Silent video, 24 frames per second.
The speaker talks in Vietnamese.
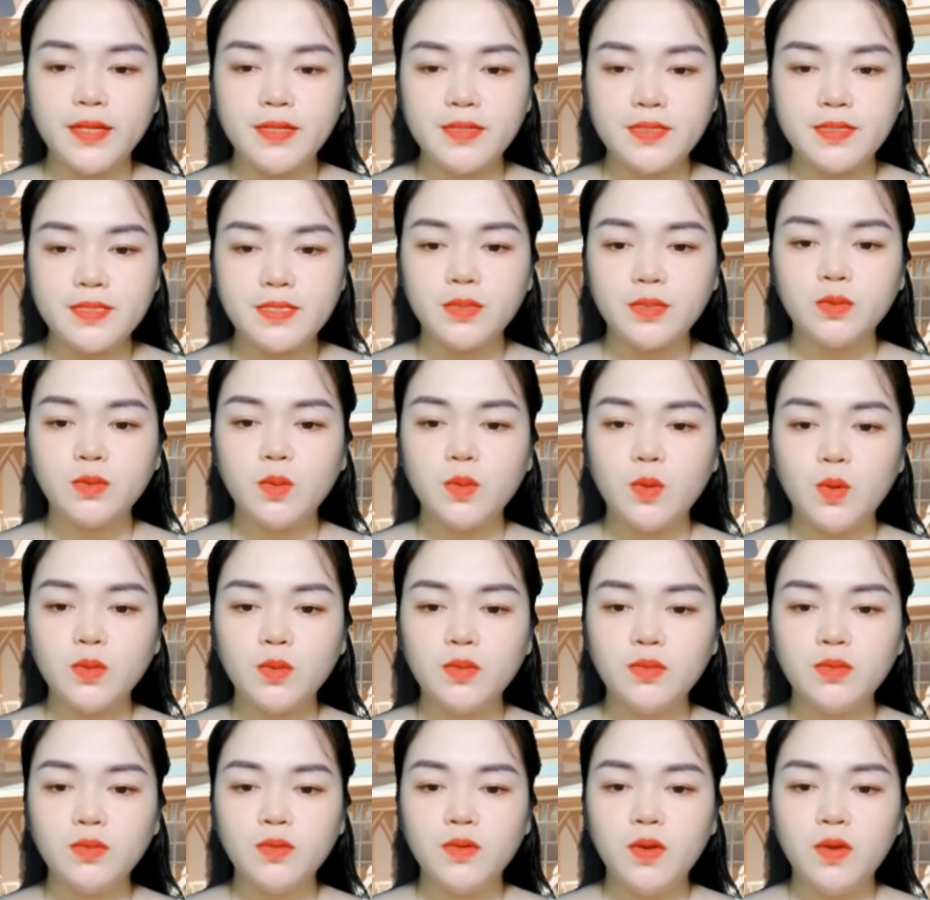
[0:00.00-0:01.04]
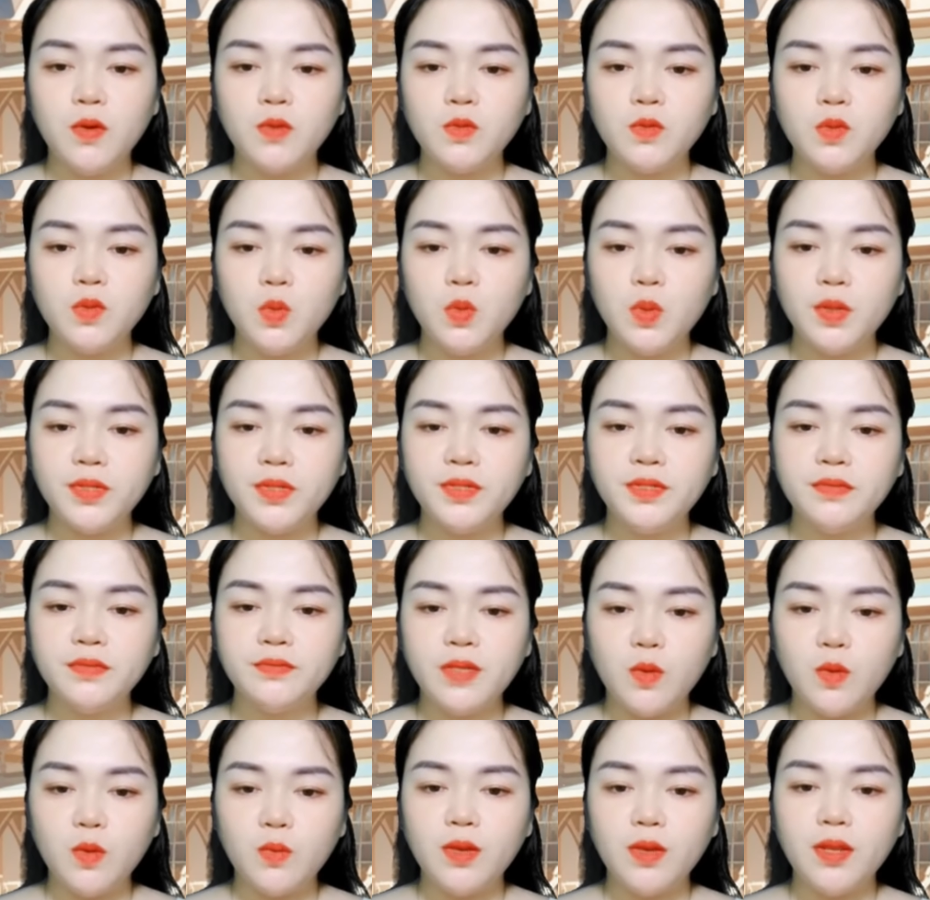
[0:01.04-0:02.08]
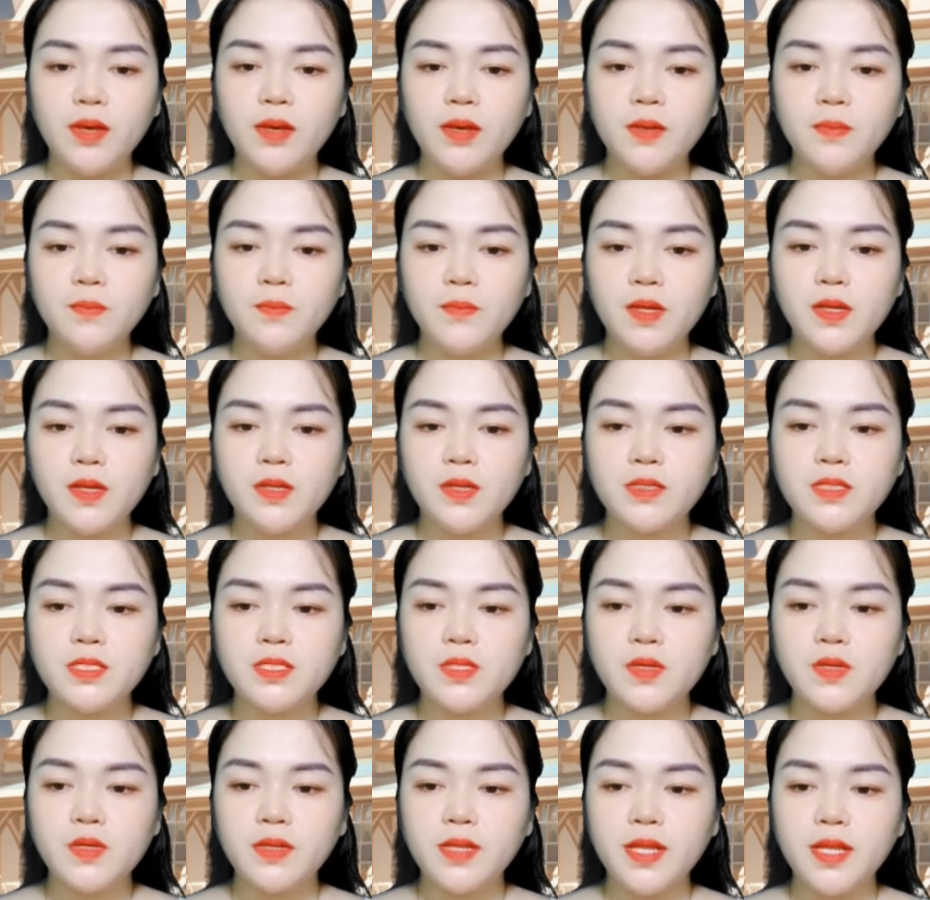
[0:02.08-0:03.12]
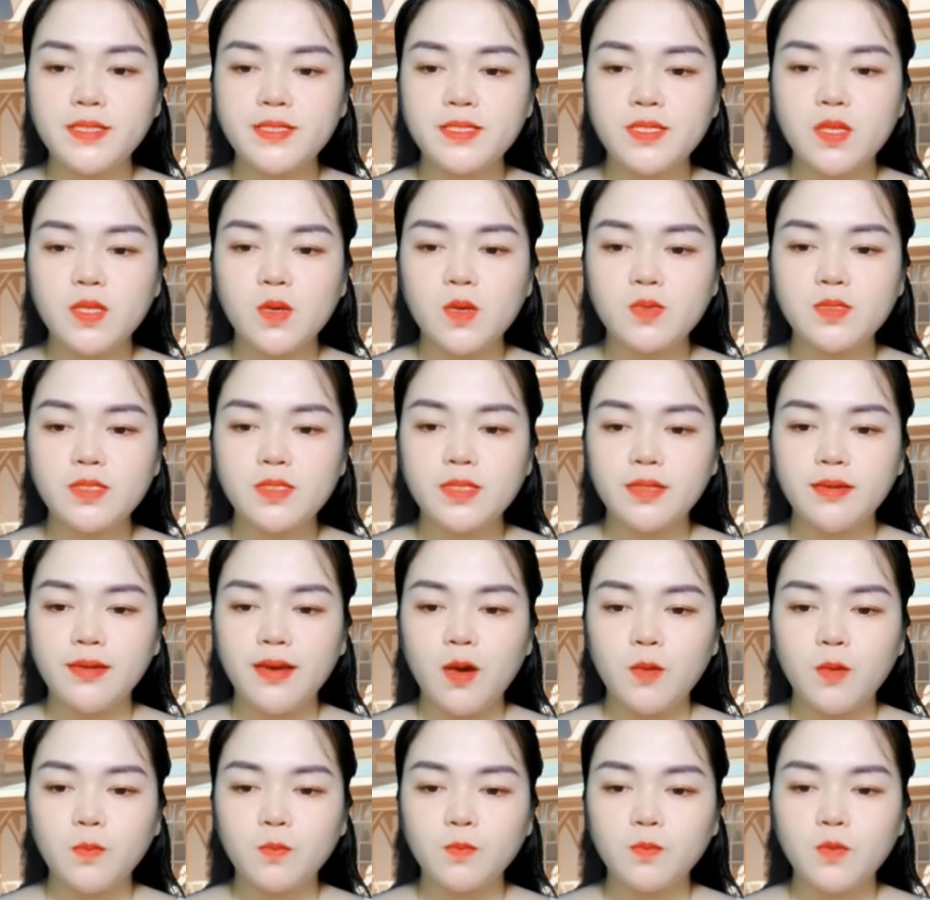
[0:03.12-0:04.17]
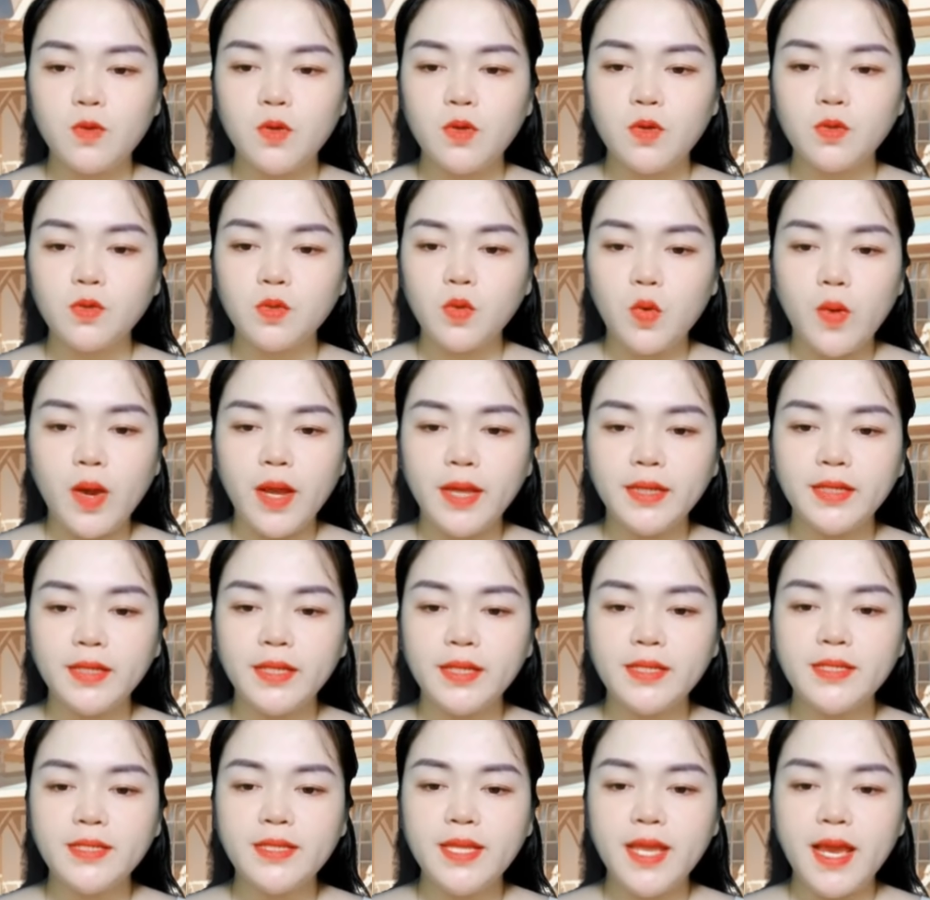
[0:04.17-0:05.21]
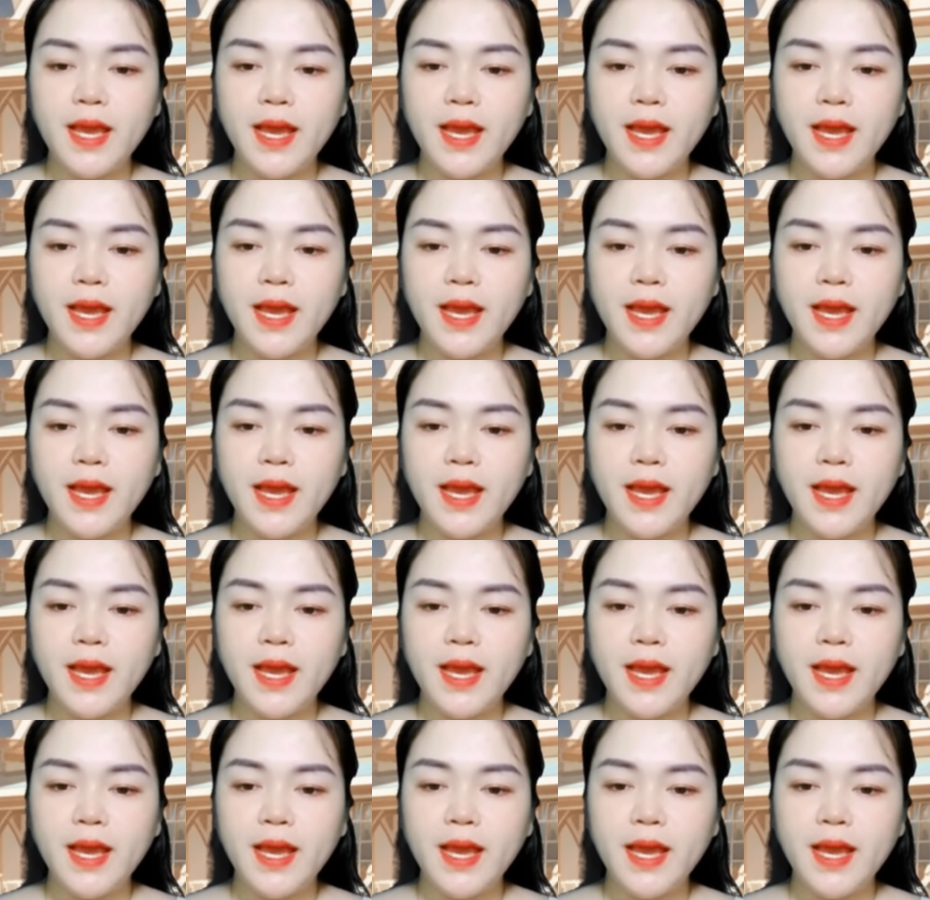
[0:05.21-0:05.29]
Cứ dăm bữa nửa tháng là anh lại học vượt. Cô mới học cấp hai thì anh đã lên cấp ba rồi.